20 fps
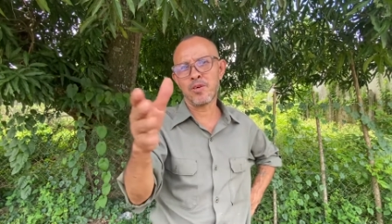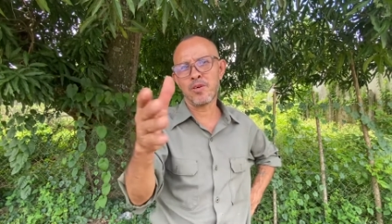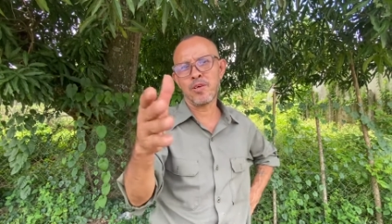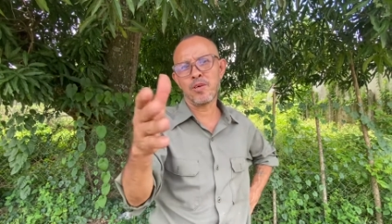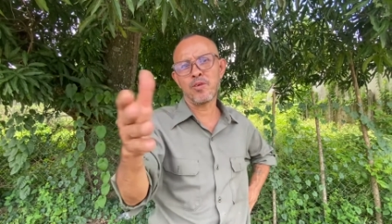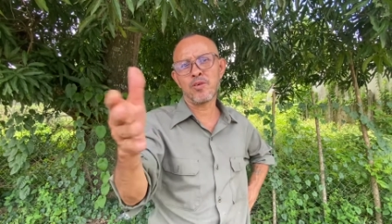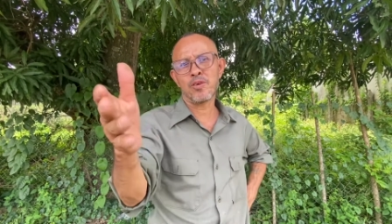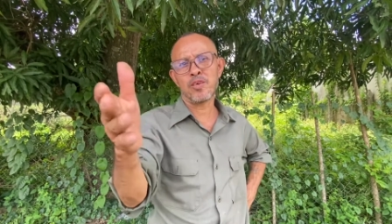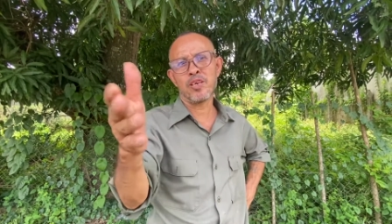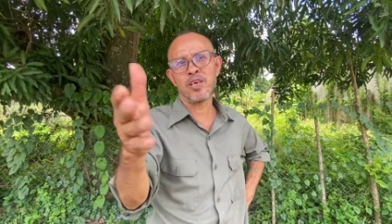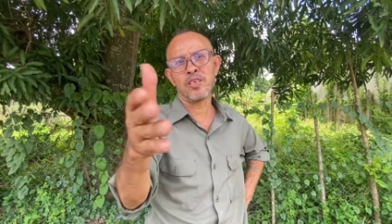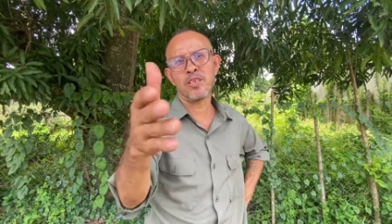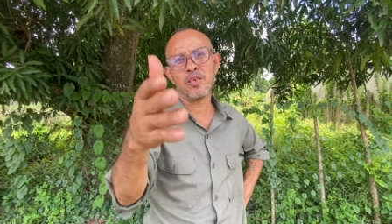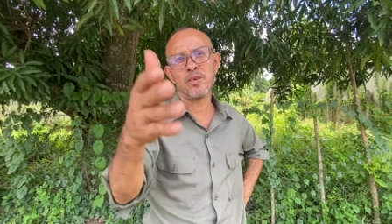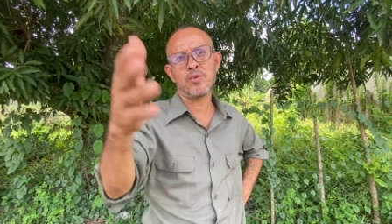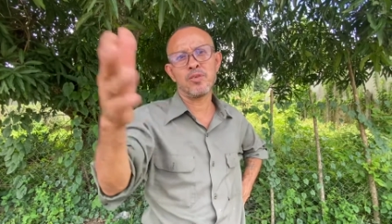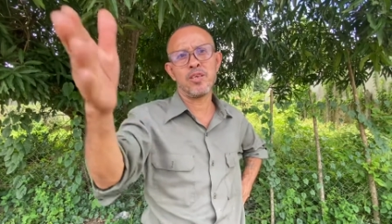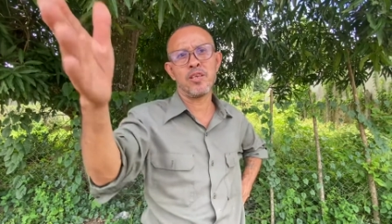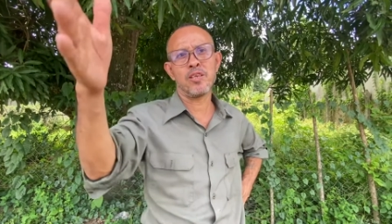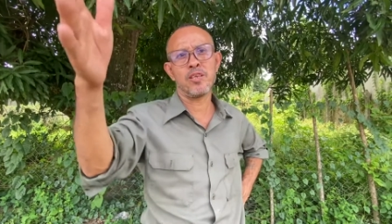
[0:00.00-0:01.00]
Y lo que anda es
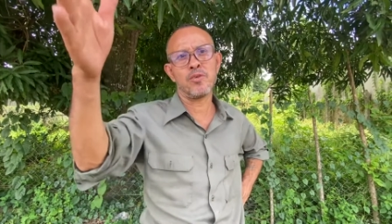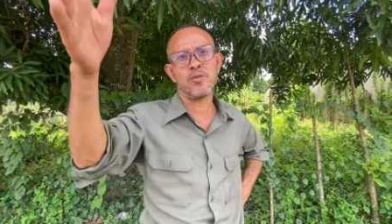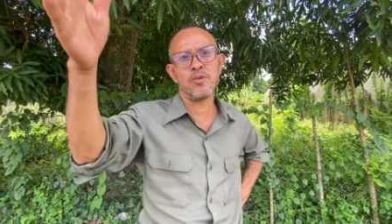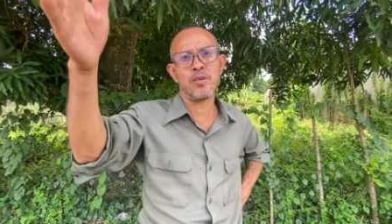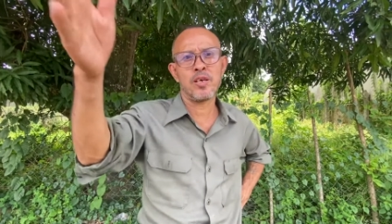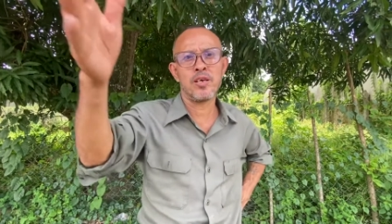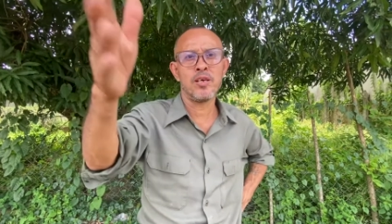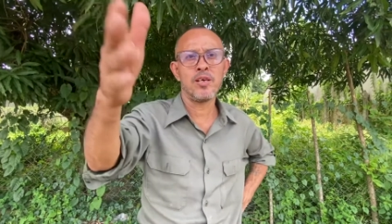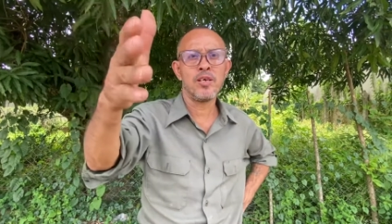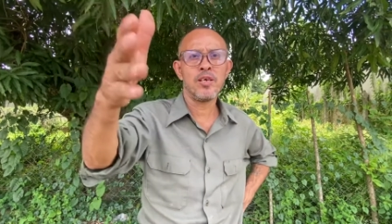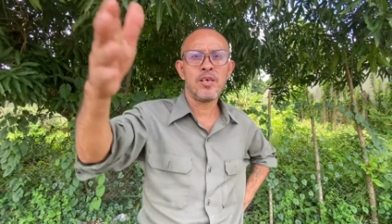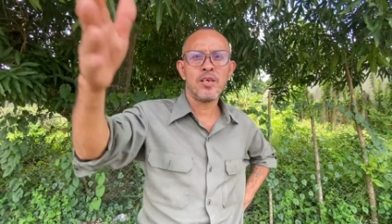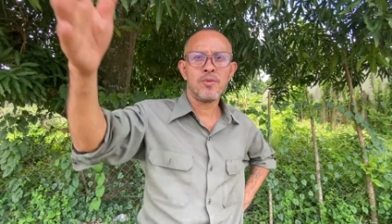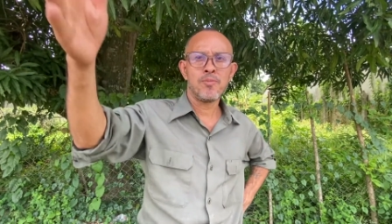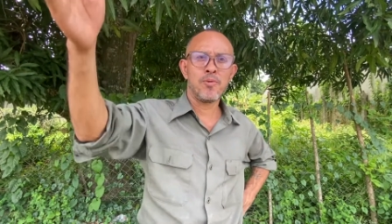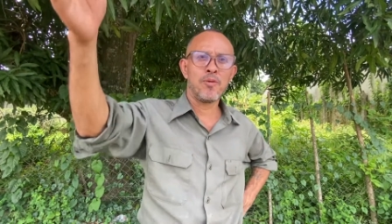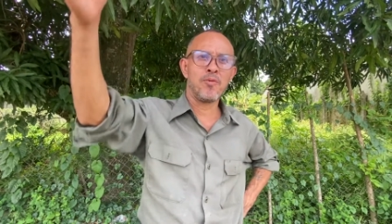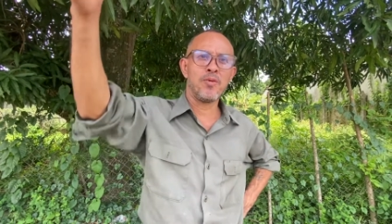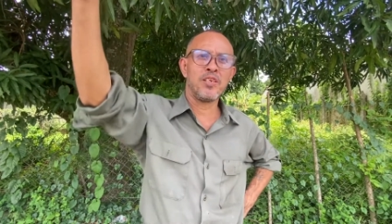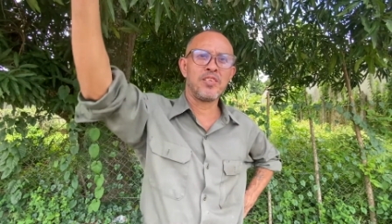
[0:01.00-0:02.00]
utilizando la
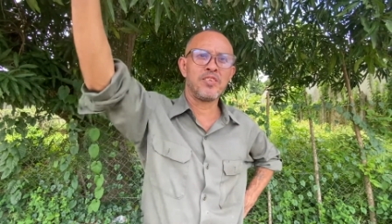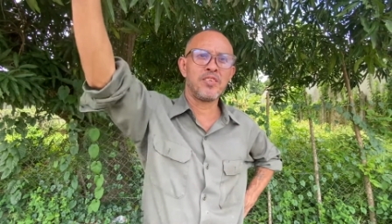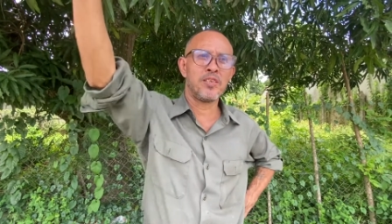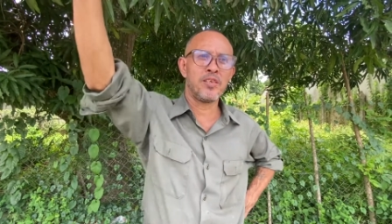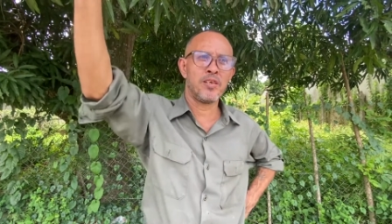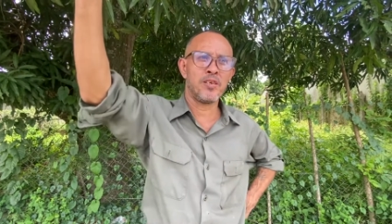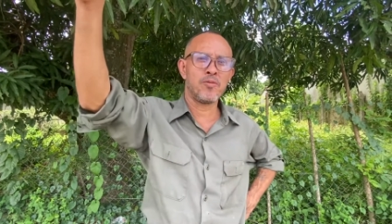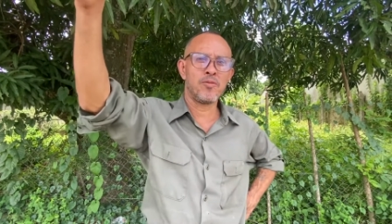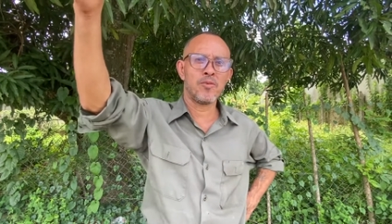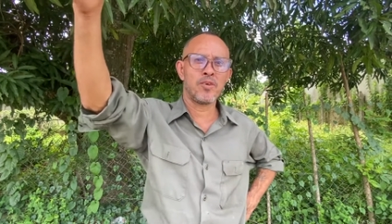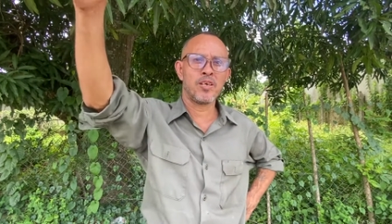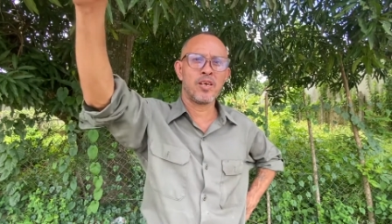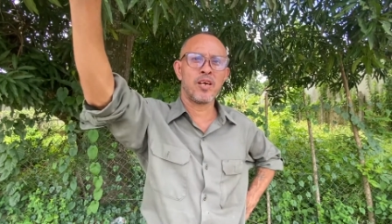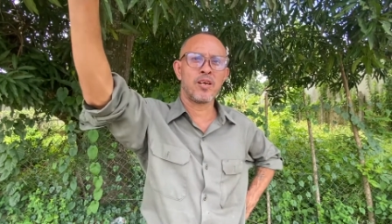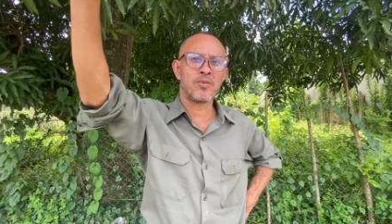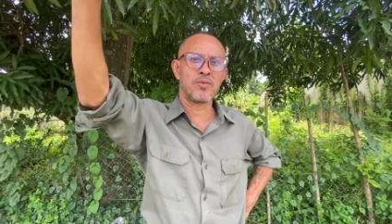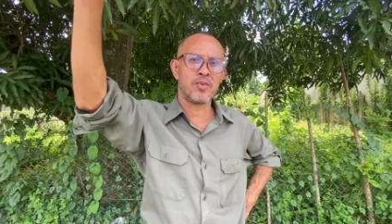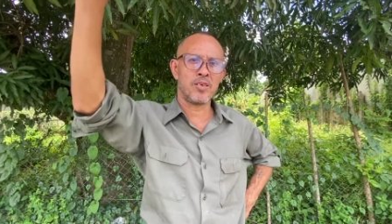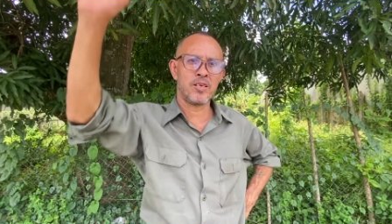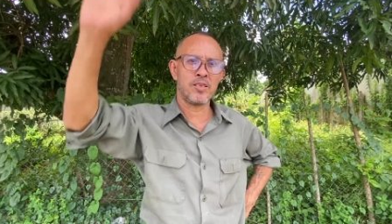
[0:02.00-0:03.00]
publicidad en un
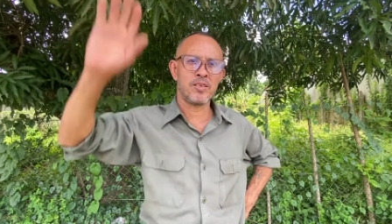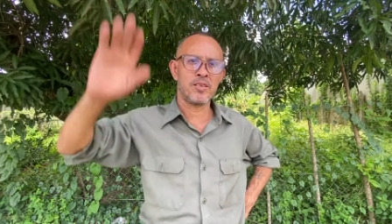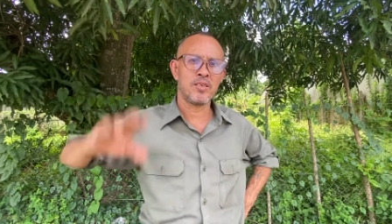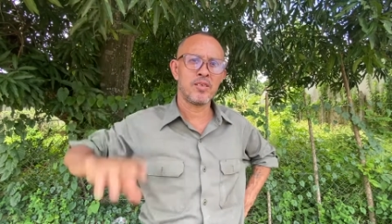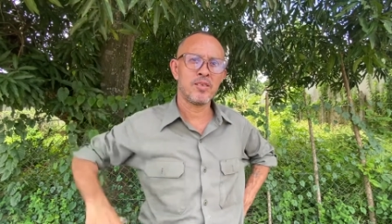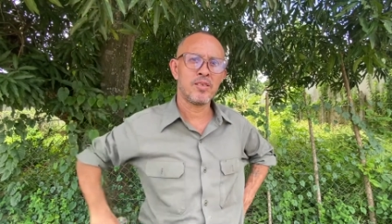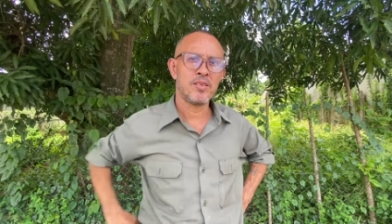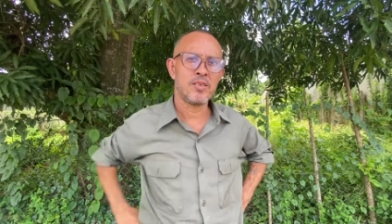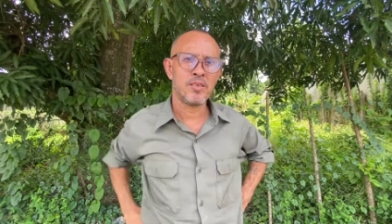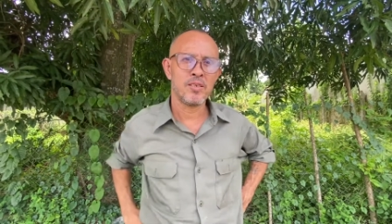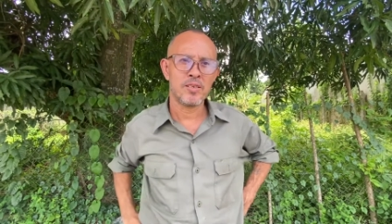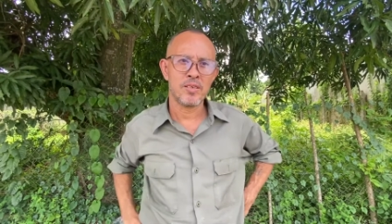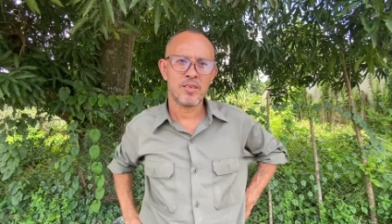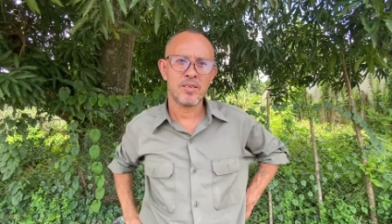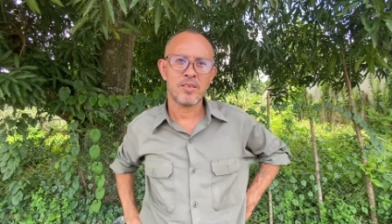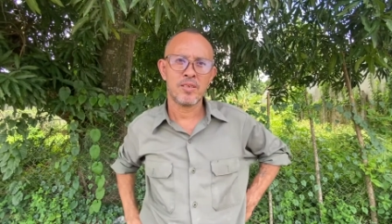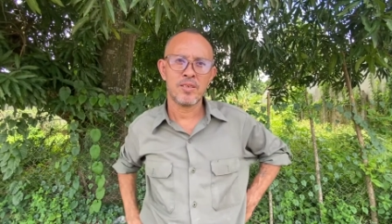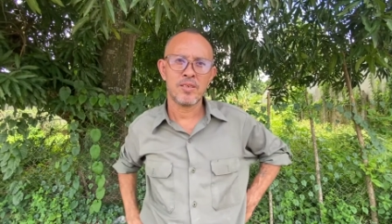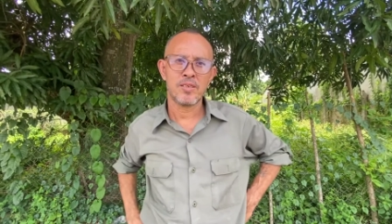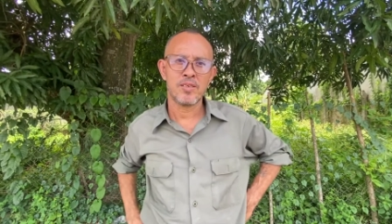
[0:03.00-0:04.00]
carro que anda.
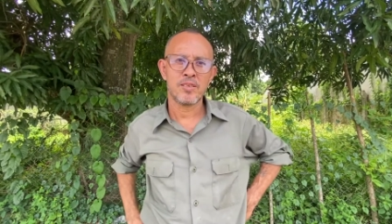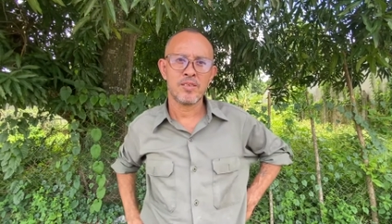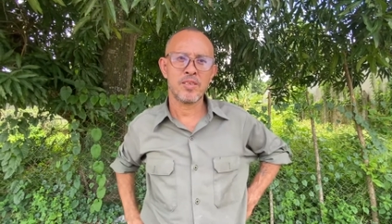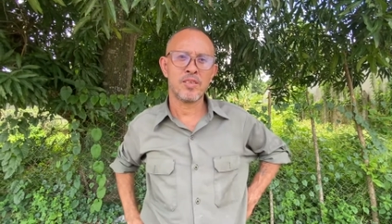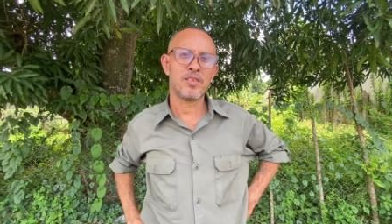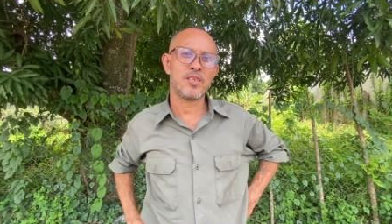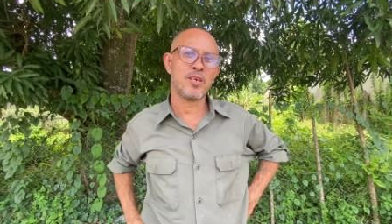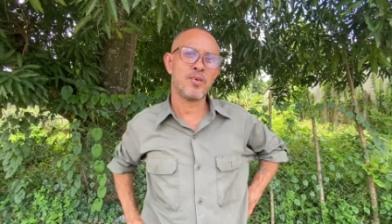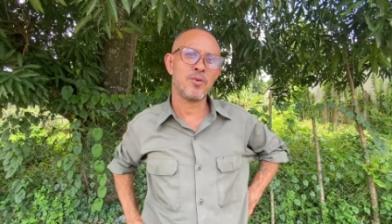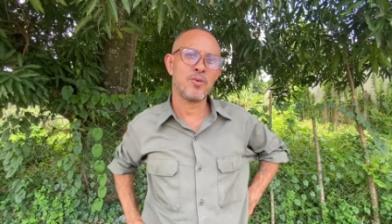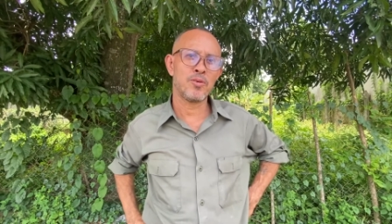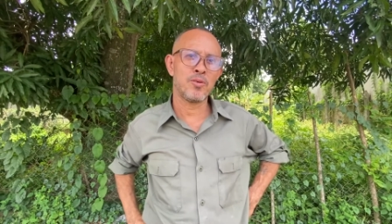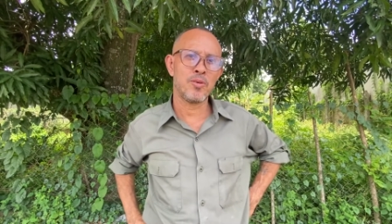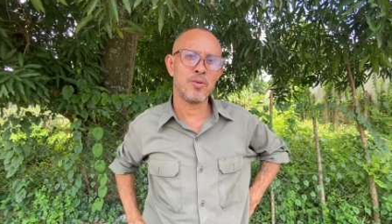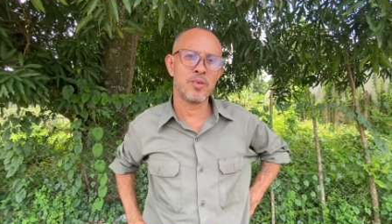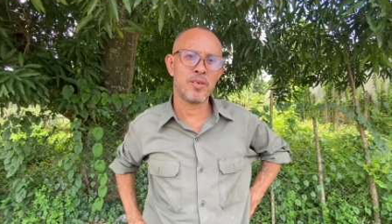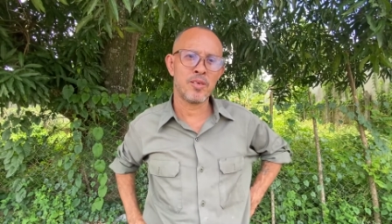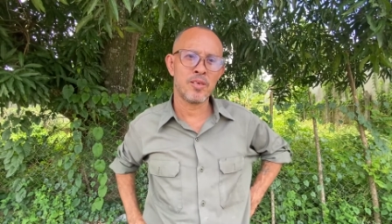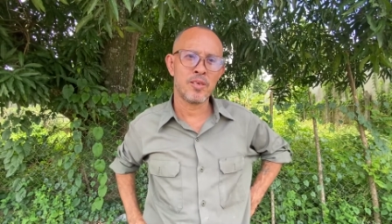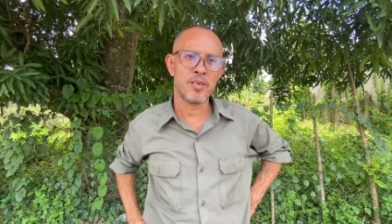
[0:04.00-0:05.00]
Santiago Zúñiga.